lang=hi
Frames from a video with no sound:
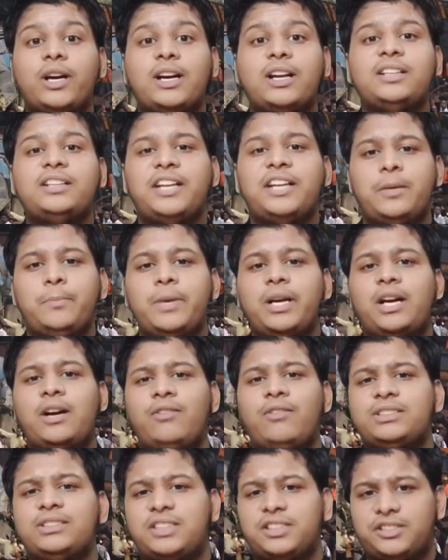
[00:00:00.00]
और अगर ट्रेन में
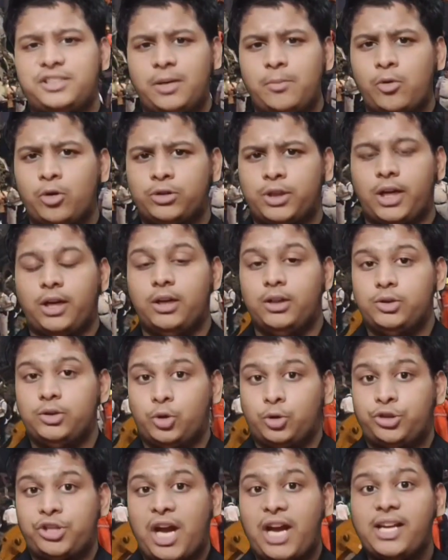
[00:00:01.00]
कवच सिस्टम होता
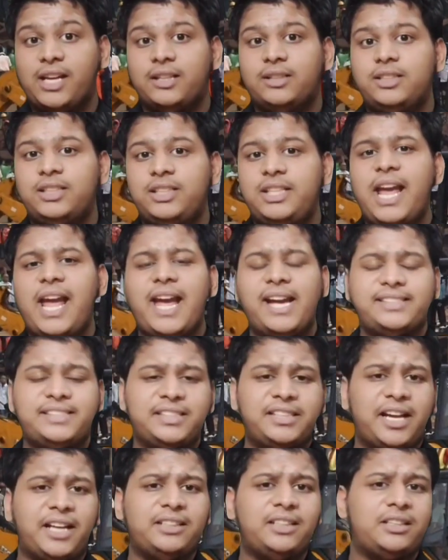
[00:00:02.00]
तो शायद ये
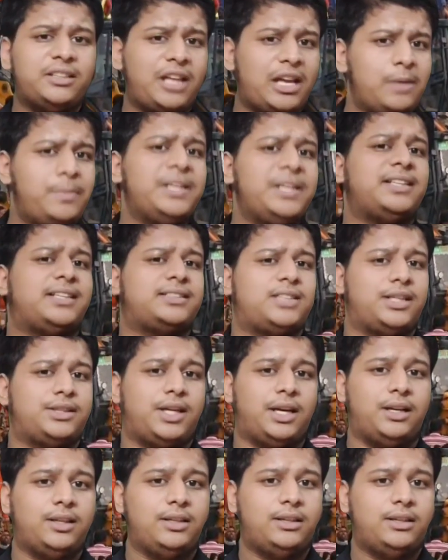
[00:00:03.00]
एक्सीडेंट टल भी सकता